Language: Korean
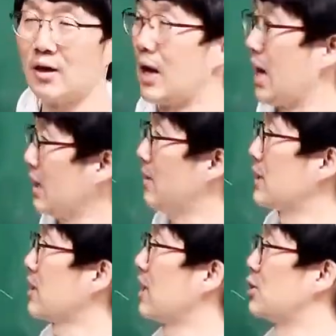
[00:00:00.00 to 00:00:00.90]
아까
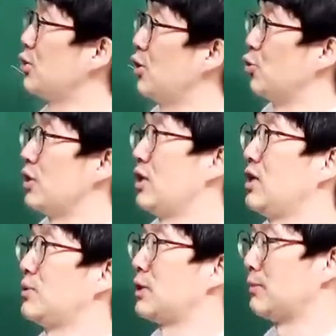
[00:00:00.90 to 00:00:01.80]
마찬가지로
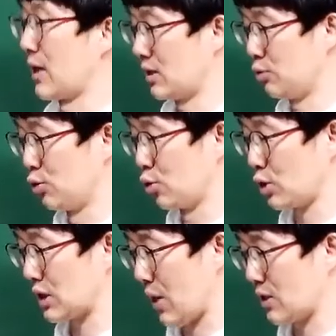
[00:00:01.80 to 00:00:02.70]
우리 지금 방금
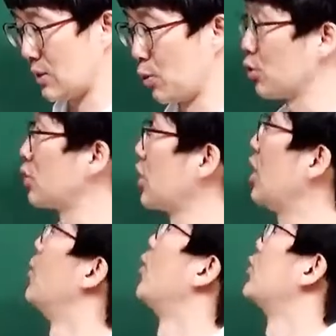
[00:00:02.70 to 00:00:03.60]
윤동재 자화상 보는
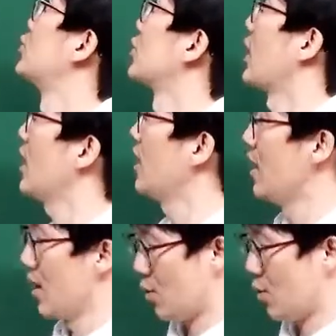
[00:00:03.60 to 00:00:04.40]
것처럼 오른쪽에